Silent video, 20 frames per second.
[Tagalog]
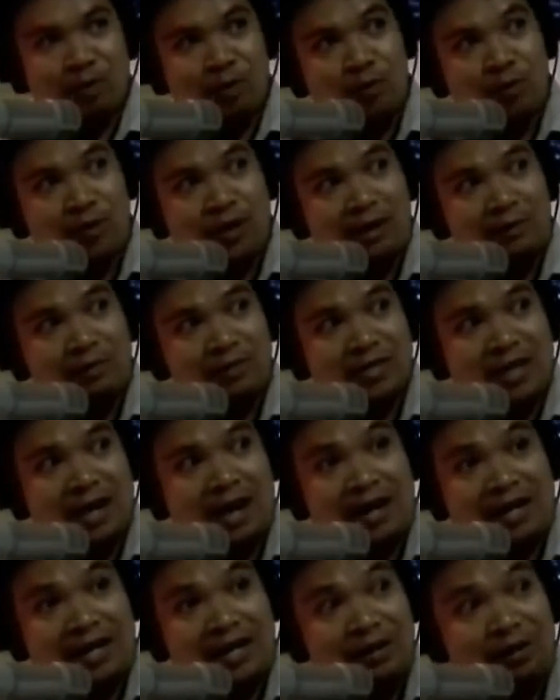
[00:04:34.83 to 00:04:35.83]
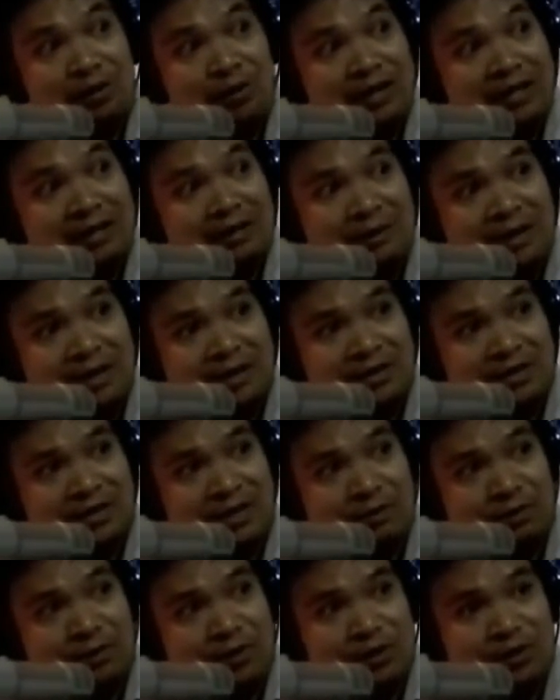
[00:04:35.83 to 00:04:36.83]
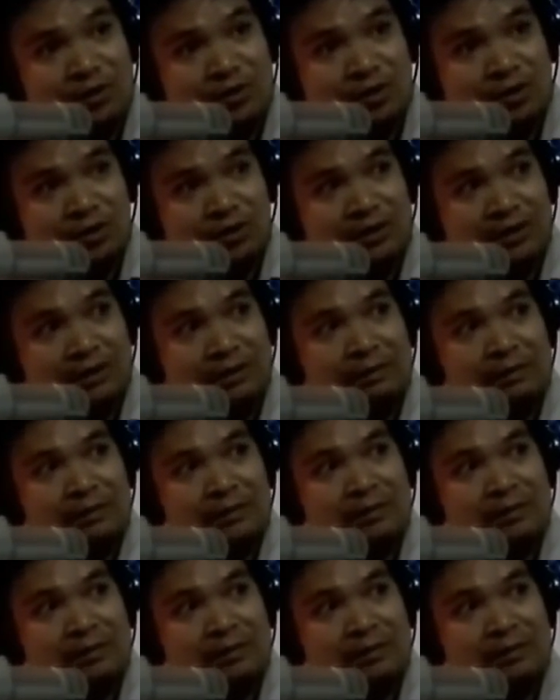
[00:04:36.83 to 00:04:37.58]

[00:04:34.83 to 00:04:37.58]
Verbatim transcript: program sa aking lugar naman, sa South yes, Luzon. I-promote mo